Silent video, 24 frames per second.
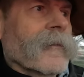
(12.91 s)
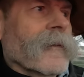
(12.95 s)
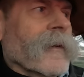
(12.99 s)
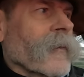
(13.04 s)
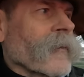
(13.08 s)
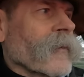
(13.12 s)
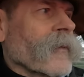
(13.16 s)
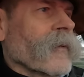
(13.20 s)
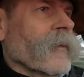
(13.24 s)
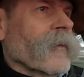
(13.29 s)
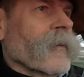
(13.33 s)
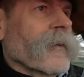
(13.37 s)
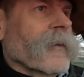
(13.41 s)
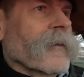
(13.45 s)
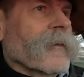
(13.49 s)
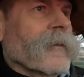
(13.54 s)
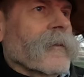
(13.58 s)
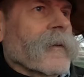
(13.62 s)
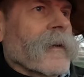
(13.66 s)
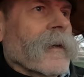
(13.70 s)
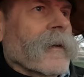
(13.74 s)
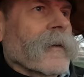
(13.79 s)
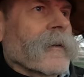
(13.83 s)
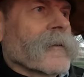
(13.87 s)
W tamtym
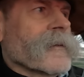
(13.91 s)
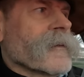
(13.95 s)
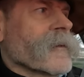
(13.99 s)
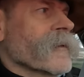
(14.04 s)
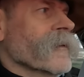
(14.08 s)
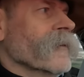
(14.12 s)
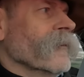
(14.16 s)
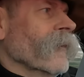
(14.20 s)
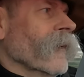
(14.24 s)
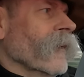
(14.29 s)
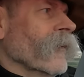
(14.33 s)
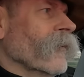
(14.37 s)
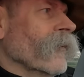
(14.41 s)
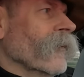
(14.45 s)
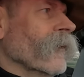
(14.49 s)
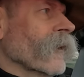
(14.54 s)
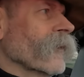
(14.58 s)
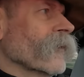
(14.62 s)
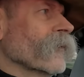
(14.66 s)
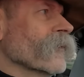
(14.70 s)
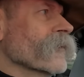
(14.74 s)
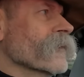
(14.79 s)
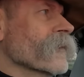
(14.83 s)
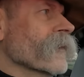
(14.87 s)
roku jako zima
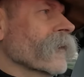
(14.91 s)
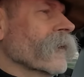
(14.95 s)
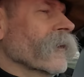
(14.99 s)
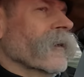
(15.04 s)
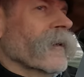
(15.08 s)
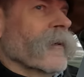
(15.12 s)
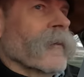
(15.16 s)
była dłużej i